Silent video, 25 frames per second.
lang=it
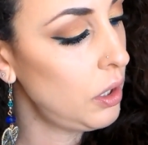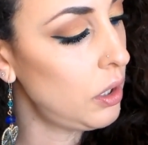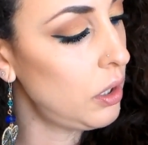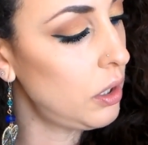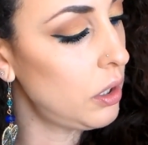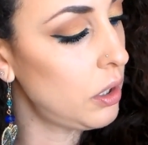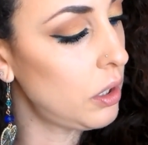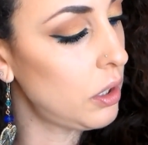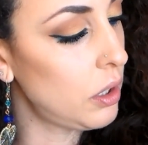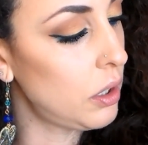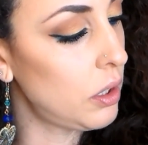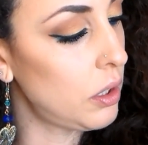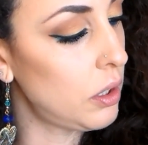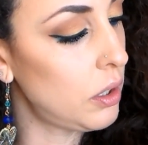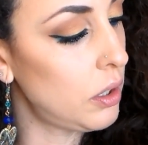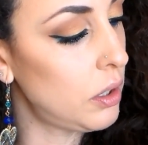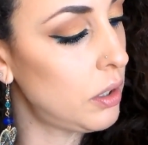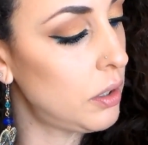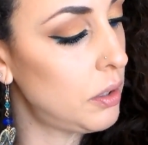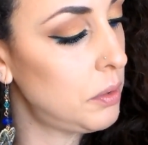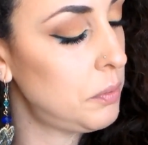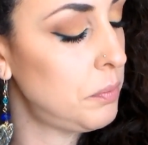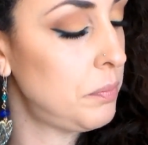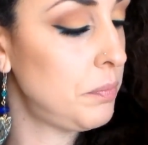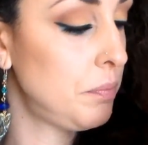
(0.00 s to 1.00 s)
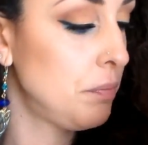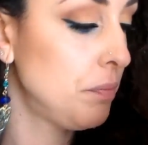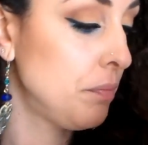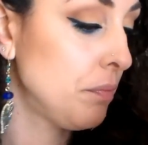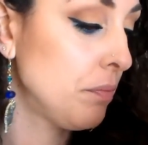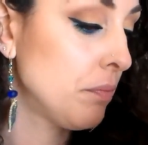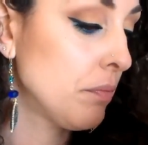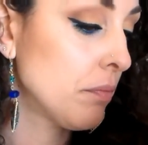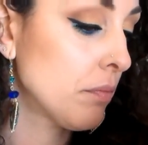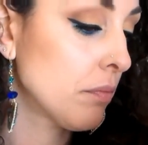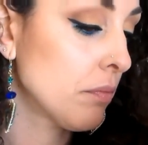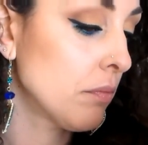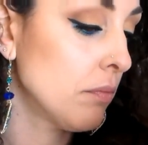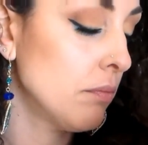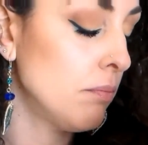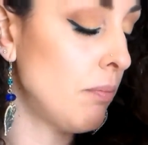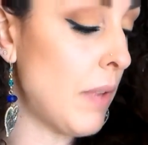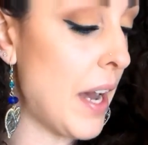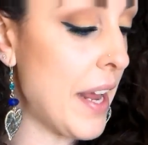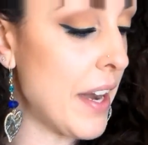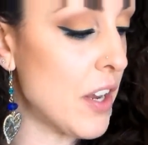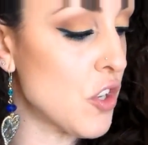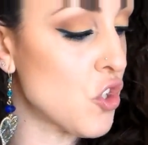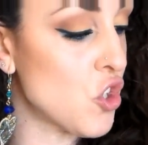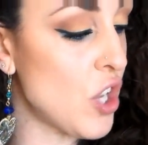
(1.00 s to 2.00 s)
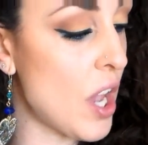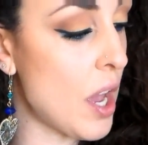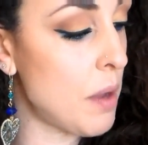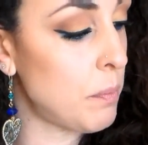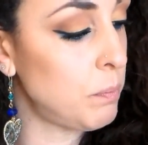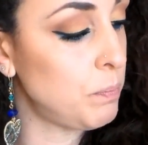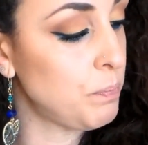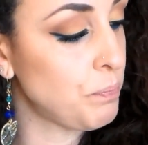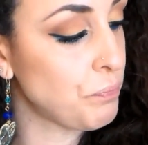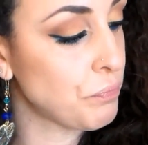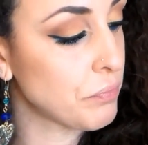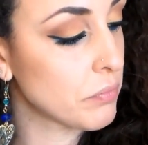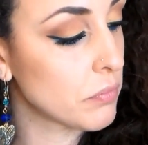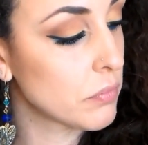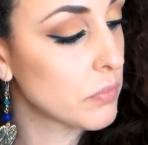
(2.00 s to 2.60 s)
eh, Maraja